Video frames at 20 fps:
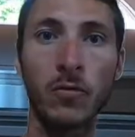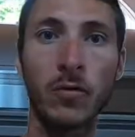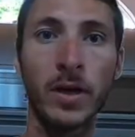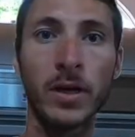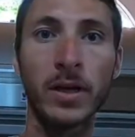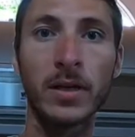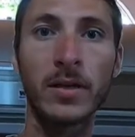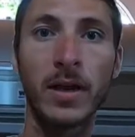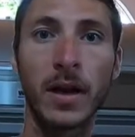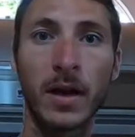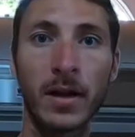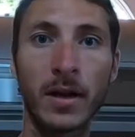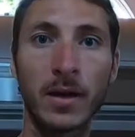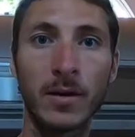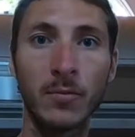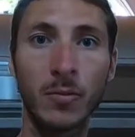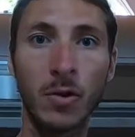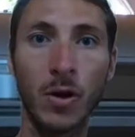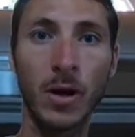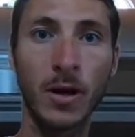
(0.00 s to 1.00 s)
le voyez
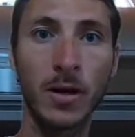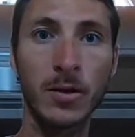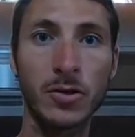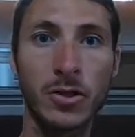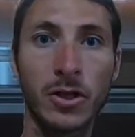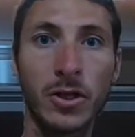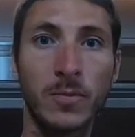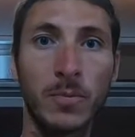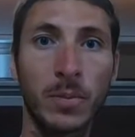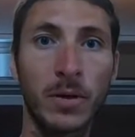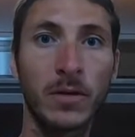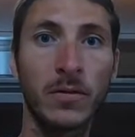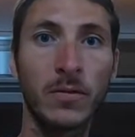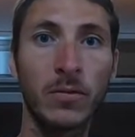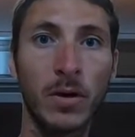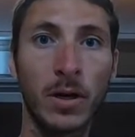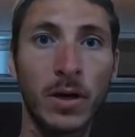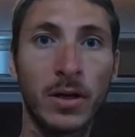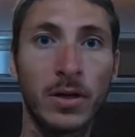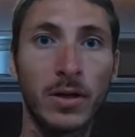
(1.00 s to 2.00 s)
derrière moi, j'ai le
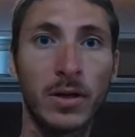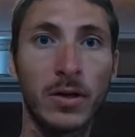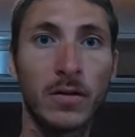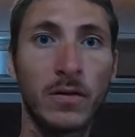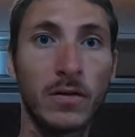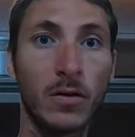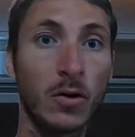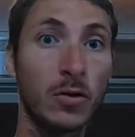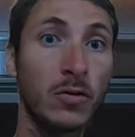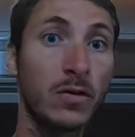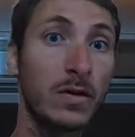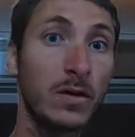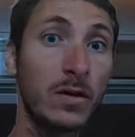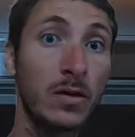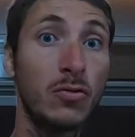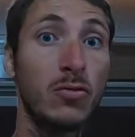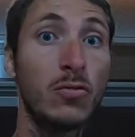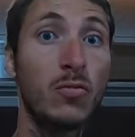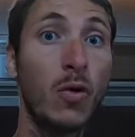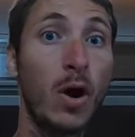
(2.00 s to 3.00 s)
pressoir qui est
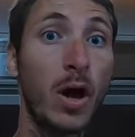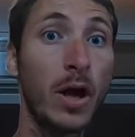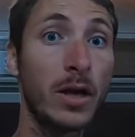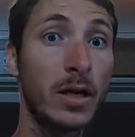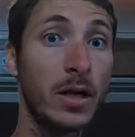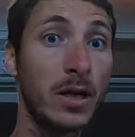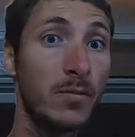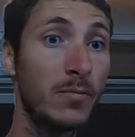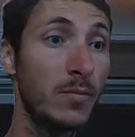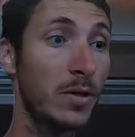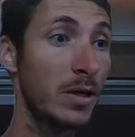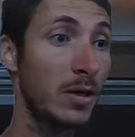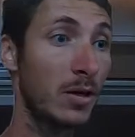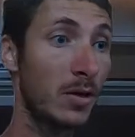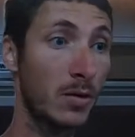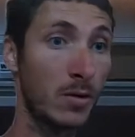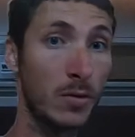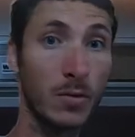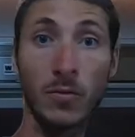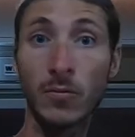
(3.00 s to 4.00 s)
sorti, du moins il est mis
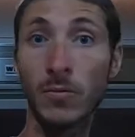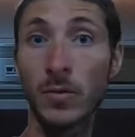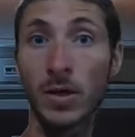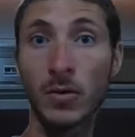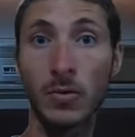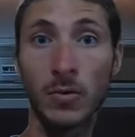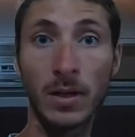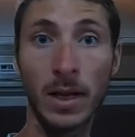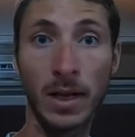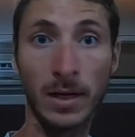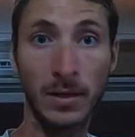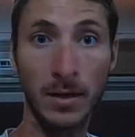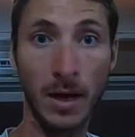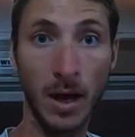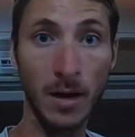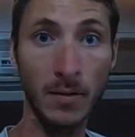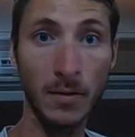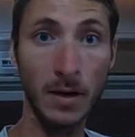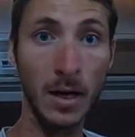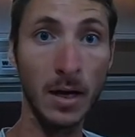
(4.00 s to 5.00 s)
euh, au milieu de la
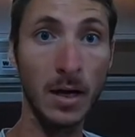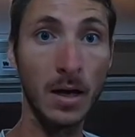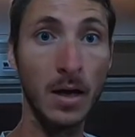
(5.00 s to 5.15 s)
cave